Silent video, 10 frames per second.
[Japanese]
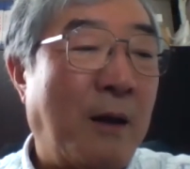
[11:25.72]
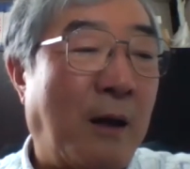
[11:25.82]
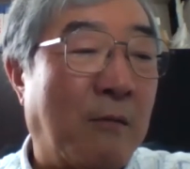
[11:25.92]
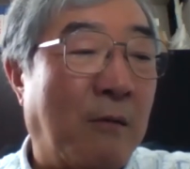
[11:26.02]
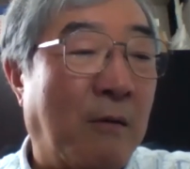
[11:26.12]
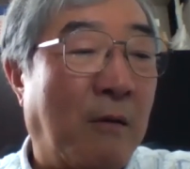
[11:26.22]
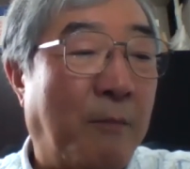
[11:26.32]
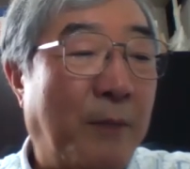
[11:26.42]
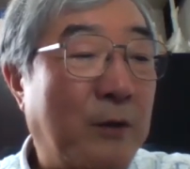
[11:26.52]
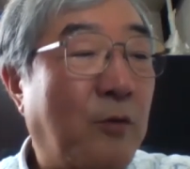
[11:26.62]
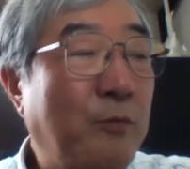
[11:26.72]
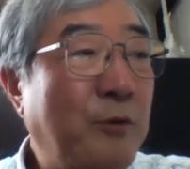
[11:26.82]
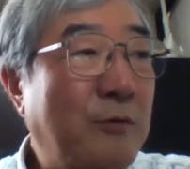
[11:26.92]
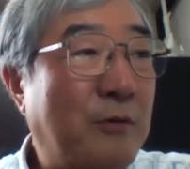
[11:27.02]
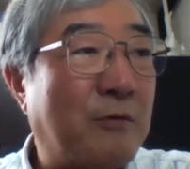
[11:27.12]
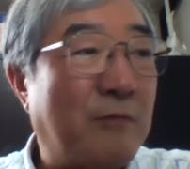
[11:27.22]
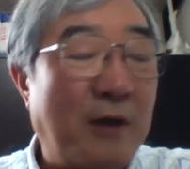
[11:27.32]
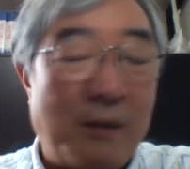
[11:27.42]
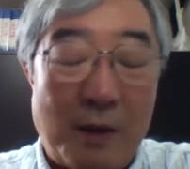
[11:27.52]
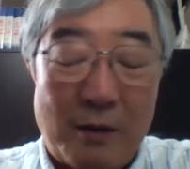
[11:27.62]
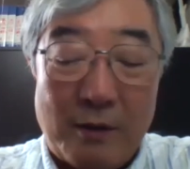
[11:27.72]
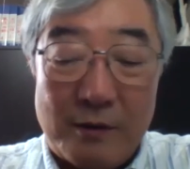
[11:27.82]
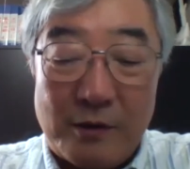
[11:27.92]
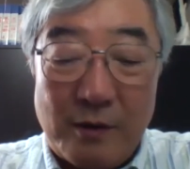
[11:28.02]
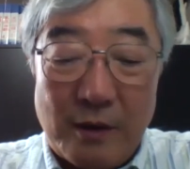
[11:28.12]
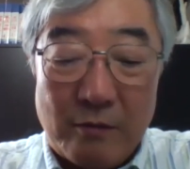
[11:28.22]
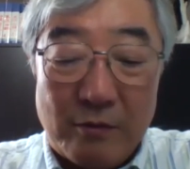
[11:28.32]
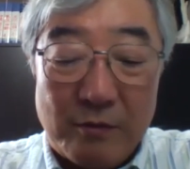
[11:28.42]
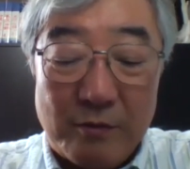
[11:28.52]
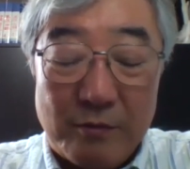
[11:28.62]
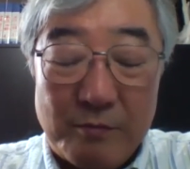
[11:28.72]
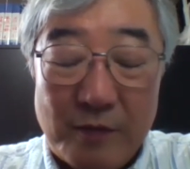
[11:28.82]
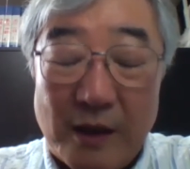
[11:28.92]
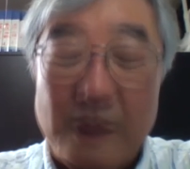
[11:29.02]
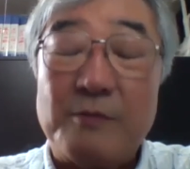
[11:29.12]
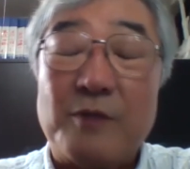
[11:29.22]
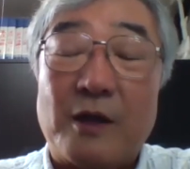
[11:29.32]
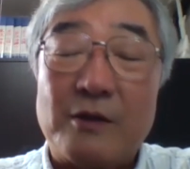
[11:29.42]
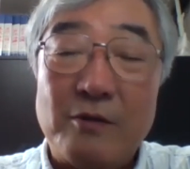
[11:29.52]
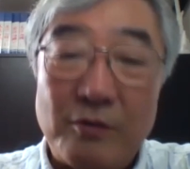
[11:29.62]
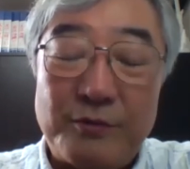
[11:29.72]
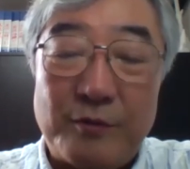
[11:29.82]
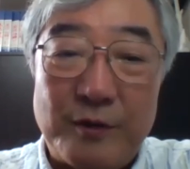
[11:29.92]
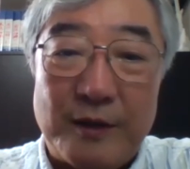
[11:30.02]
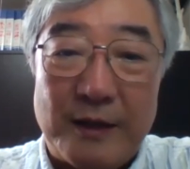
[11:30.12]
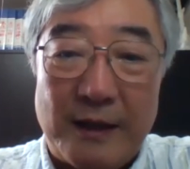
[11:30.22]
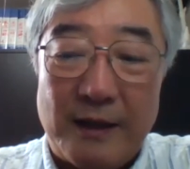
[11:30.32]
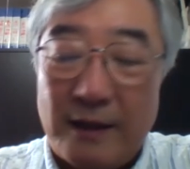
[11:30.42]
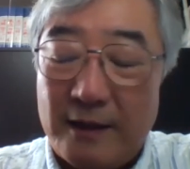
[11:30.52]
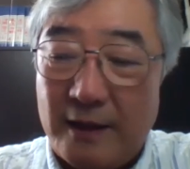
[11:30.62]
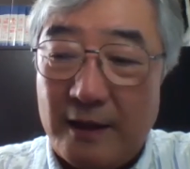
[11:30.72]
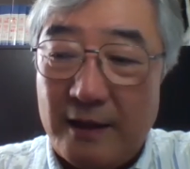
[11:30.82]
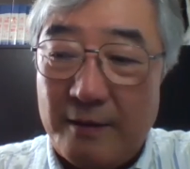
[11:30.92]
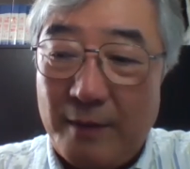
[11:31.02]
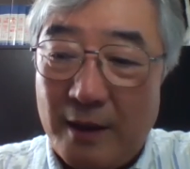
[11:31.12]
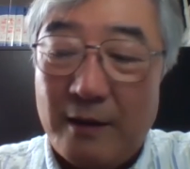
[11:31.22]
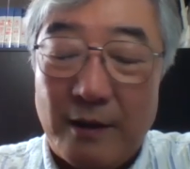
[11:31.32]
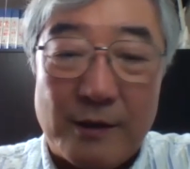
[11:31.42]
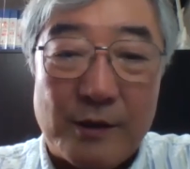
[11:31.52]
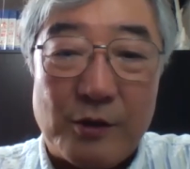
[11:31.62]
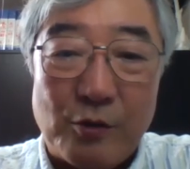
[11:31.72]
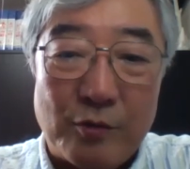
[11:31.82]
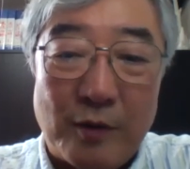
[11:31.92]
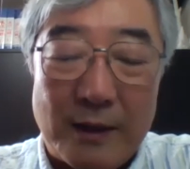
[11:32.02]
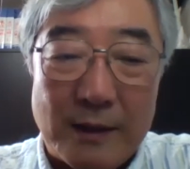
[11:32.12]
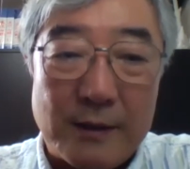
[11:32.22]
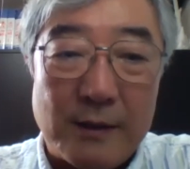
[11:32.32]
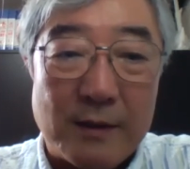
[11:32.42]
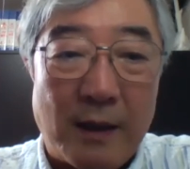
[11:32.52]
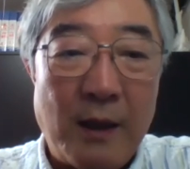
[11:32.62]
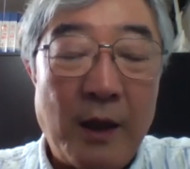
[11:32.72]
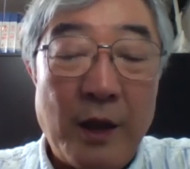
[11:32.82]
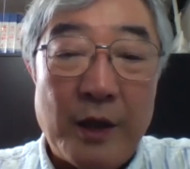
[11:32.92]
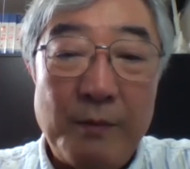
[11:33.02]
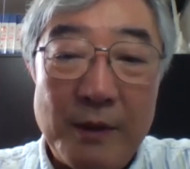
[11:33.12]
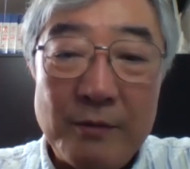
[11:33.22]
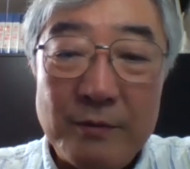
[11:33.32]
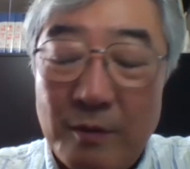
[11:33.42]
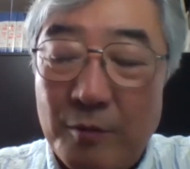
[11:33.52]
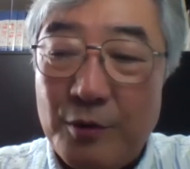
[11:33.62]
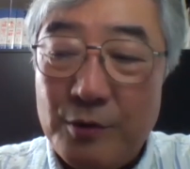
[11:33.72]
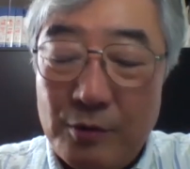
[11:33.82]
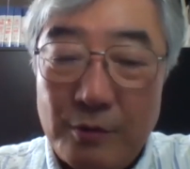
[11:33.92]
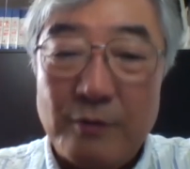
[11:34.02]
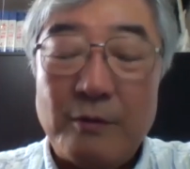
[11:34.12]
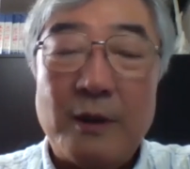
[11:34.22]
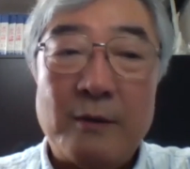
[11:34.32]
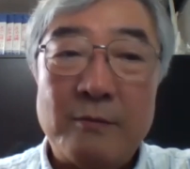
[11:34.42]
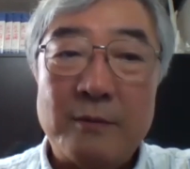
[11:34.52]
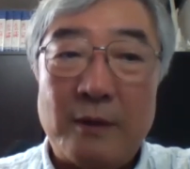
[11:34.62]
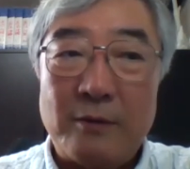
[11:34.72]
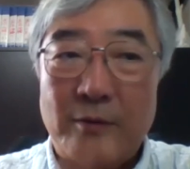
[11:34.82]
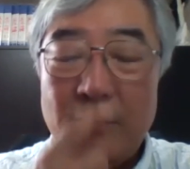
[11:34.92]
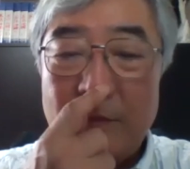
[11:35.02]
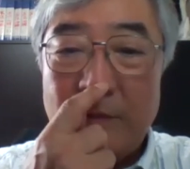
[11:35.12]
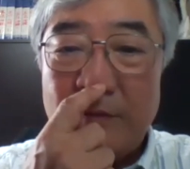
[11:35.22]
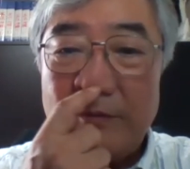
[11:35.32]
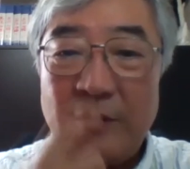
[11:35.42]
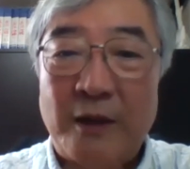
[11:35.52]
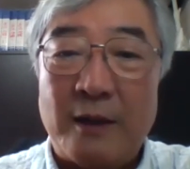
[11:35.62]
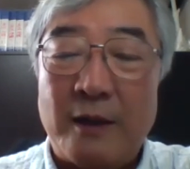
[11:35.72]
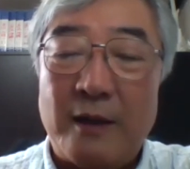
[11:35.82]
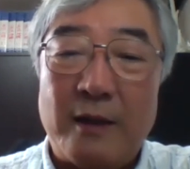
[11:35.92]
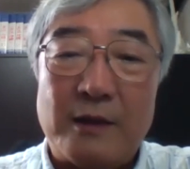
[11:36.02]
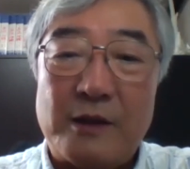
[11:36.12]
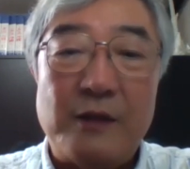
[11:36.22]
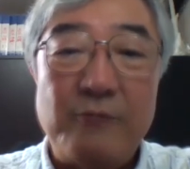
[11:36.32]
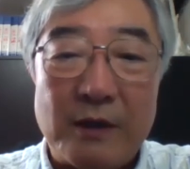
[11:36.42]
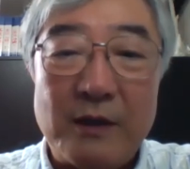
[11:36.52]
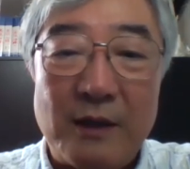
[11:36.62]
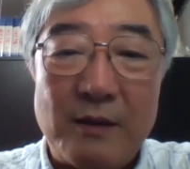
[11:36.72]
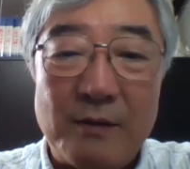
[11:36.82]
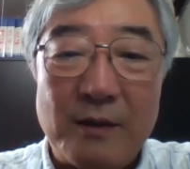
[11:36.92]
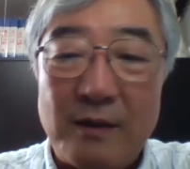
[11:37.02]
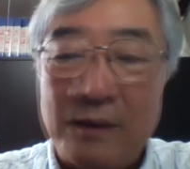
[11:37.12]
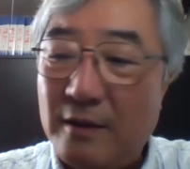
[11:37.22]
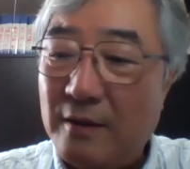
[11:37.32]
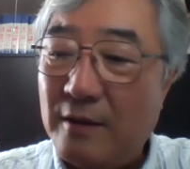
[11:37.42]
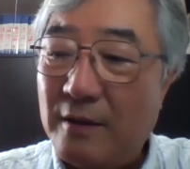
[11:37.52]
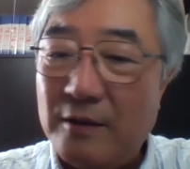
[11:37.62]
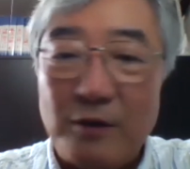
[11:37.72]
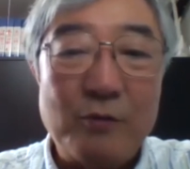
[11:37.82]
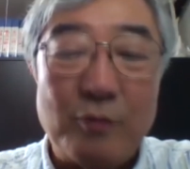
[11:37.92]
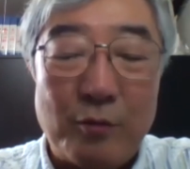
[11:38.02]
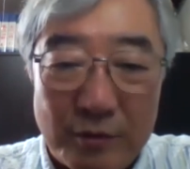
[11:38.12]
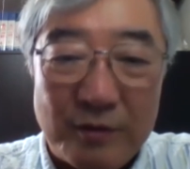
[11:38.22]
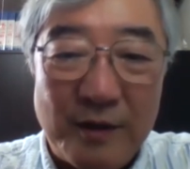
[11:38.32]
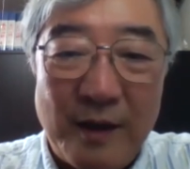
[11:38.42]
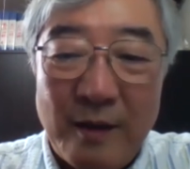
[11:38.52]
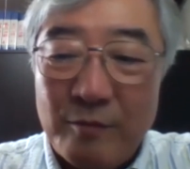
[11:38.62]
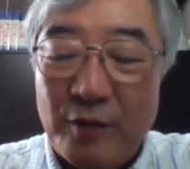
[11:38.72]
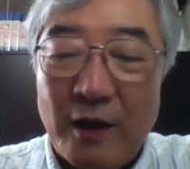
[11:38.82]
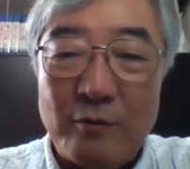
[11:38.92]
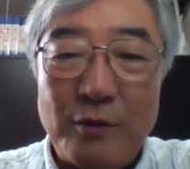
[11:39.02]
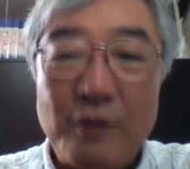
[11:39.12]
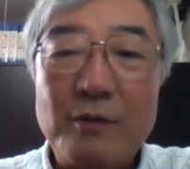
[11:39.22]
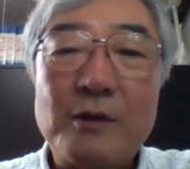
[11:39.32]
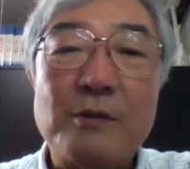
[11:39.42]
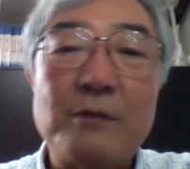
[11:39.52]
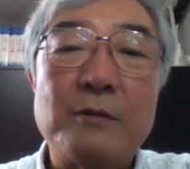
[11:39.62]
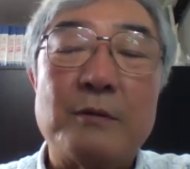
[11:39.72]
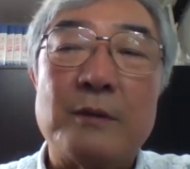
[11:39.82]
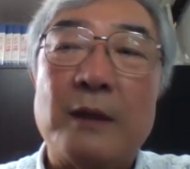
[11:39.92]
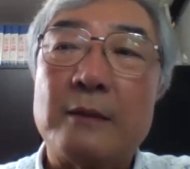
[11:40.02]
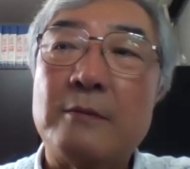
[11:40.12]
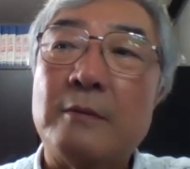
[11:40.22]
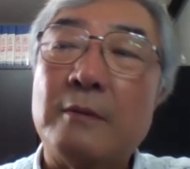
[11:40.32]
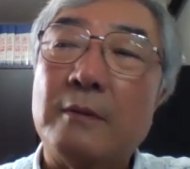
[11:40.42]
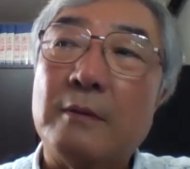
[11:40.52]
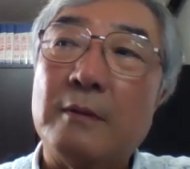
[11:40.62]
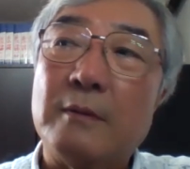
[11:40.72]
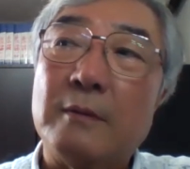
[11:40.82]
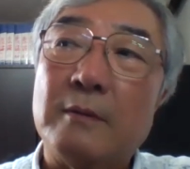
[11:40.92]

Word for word: あのパリコミューンっていうのは、まあ、あの昔々の古い、えーまあ、歴史上の話ですが、今読んでも非常にこれ、あのなんていうの、胸、えー、血湧き、えー、肉躍る、胸がドキドキするような、その